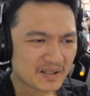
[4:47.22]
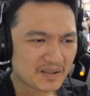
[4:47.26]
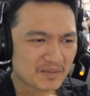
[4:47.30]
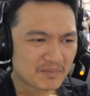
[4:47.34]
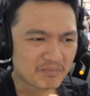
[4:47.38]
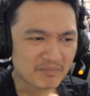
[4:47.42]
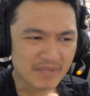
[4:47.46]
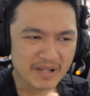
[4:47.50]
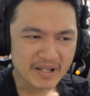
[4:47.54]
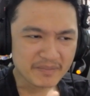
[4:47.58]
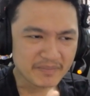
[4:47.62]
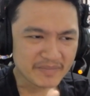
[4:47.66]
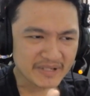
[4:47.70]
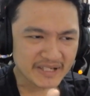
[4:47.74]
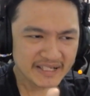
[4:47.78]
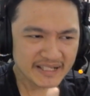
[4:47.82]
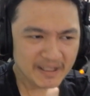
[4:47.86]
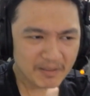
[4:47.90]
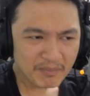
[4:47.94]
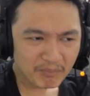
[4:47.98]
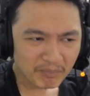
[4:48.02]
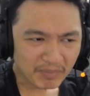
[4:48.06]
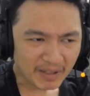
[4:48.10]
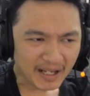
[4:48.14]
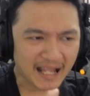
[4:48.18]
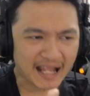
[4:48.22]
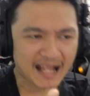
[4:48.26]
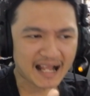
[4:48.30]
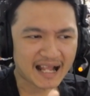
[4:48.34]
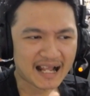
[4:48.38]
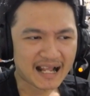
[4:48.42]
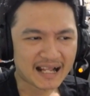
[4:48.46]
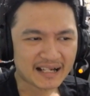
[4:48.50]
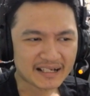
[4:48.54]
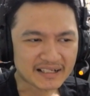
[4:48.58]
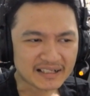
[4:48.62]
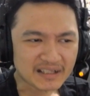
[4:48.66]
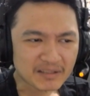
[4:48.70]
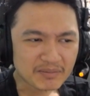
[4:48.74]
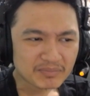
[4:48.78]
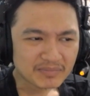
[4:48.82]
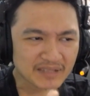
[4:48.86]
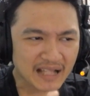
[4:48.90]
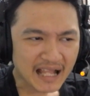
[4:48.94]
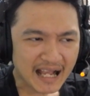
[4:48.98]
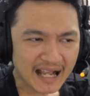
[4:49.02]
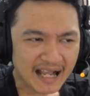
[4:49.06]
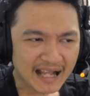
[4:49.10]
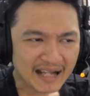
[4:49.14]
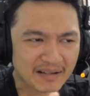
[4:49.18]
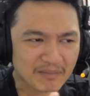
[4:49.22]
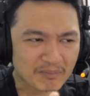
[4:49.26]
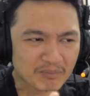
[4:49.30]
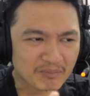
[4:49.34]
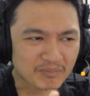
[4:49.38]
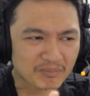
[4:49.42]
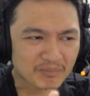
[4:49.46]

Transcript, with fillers: ไม่มีน้ำปลาหรือน้ำตาล